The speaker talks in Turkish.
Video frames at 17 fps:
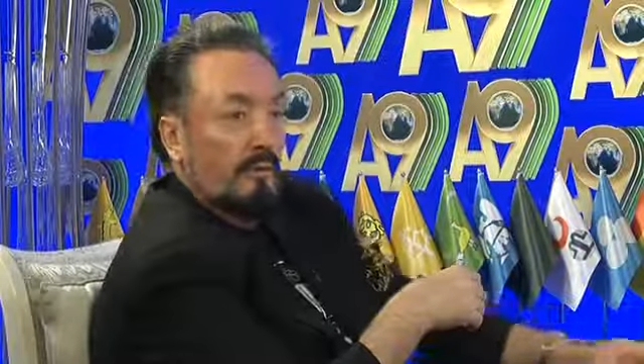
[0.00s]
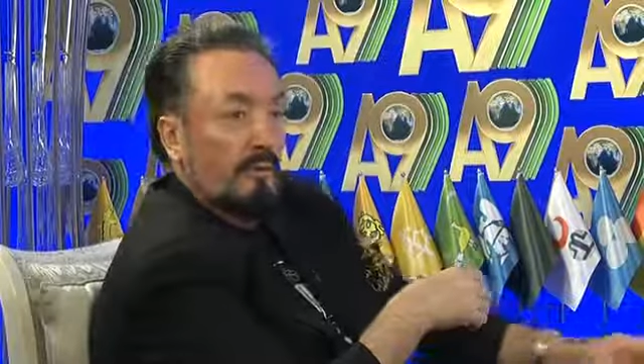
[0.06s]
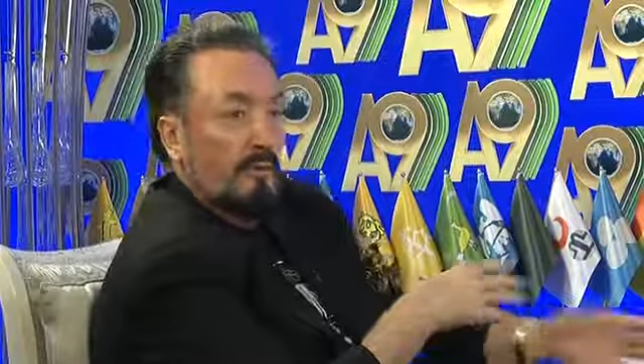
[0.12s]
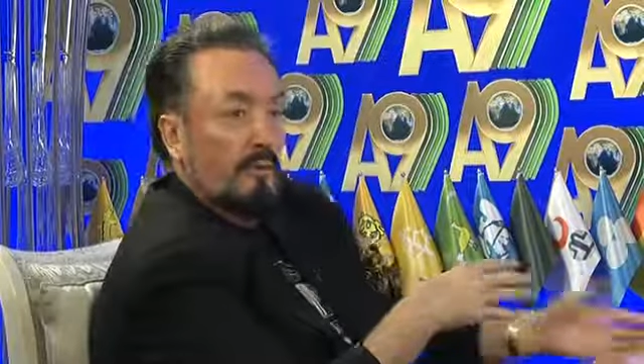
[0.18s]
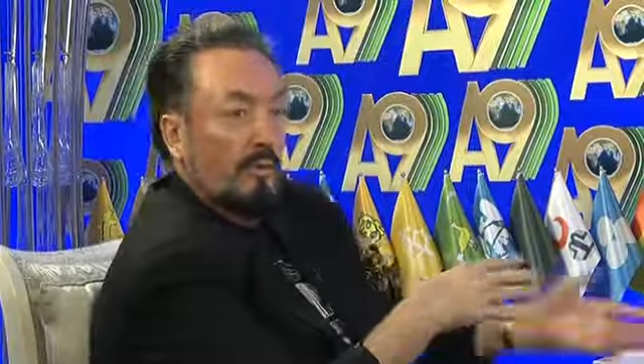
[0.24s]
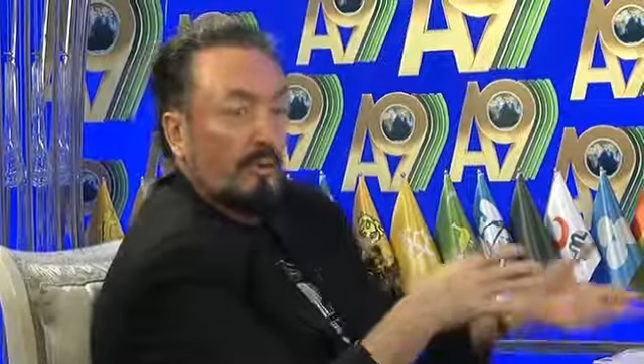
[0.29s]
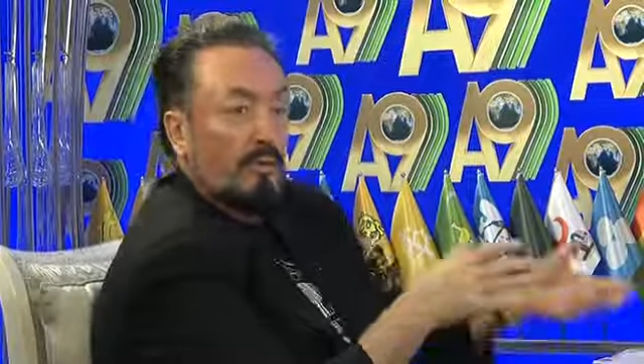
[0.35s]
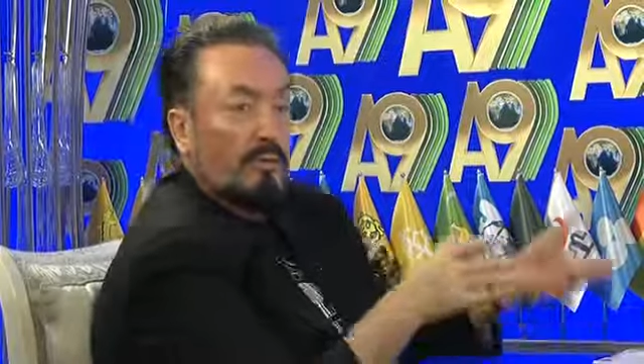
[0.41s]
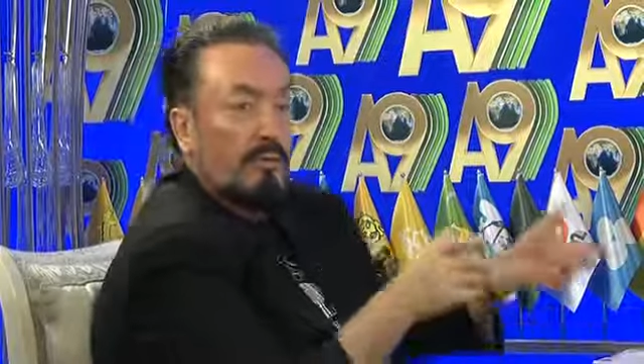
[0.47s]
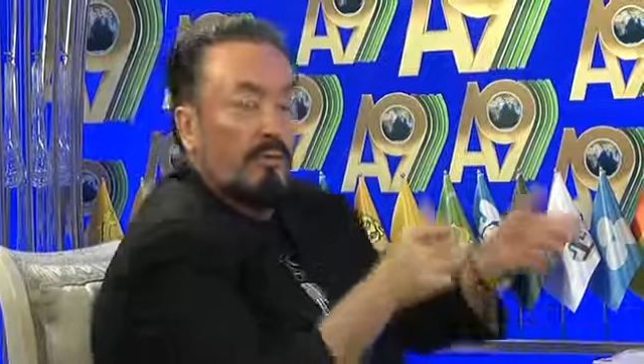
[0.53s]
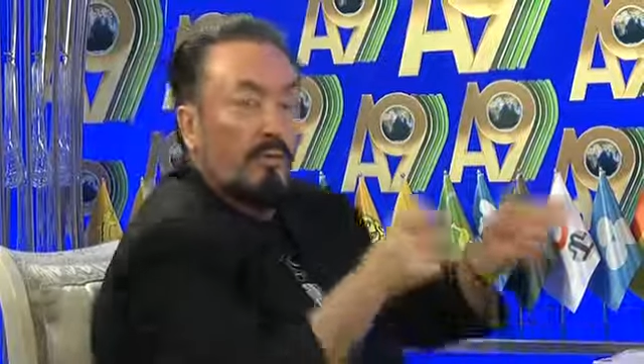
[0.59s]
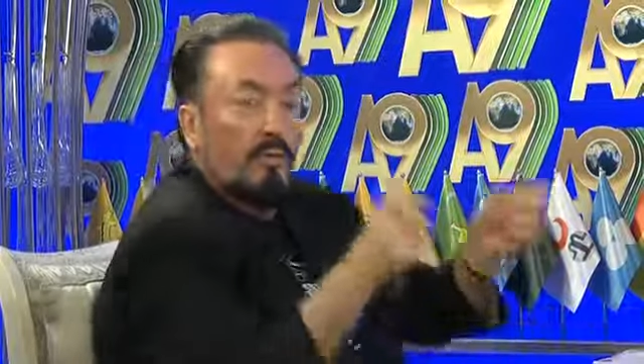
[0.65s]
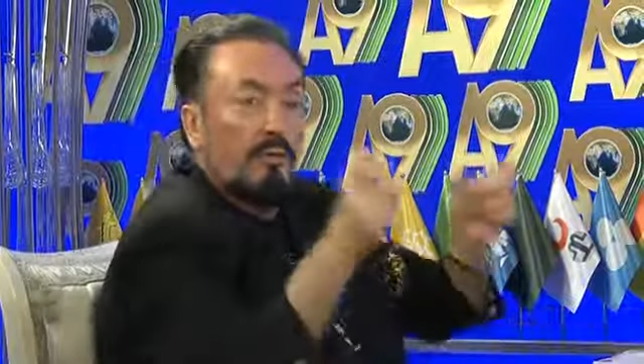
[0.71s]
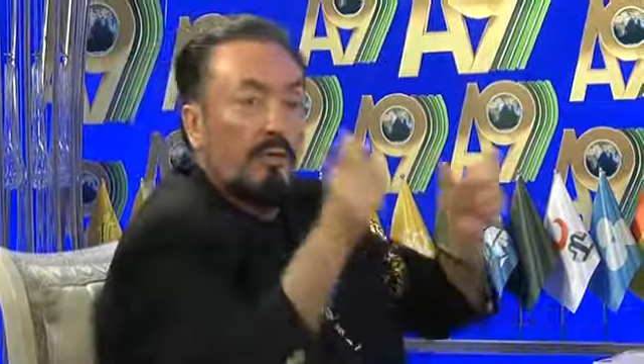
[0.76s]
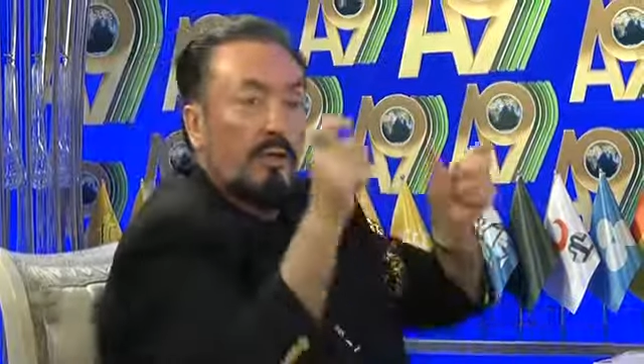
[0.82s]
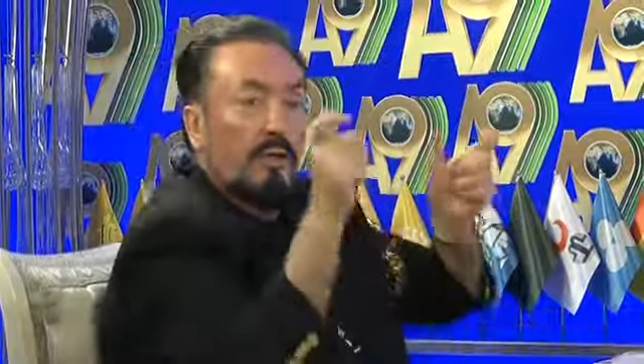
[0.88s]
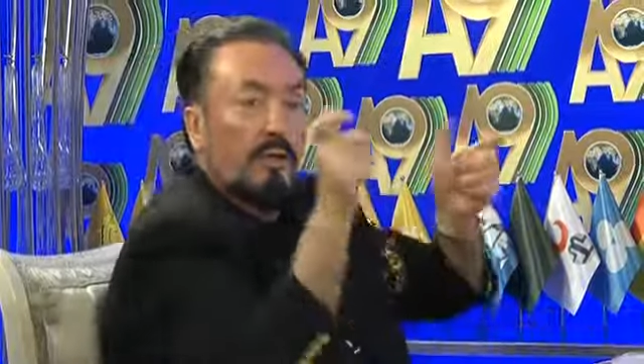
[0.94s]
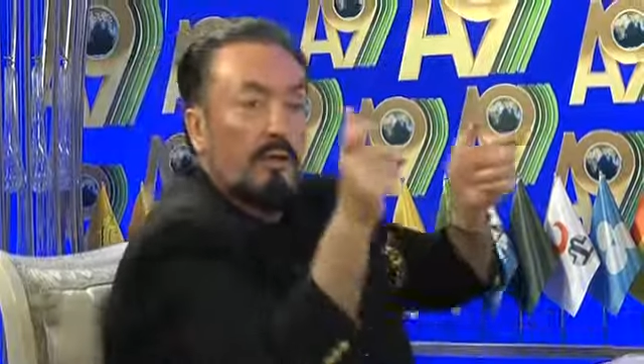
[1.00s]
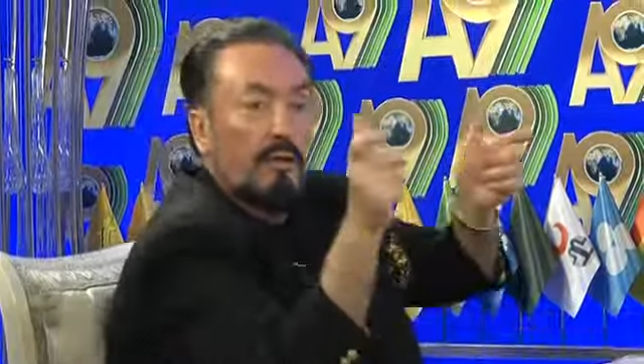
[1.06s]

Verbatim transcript: Koskoca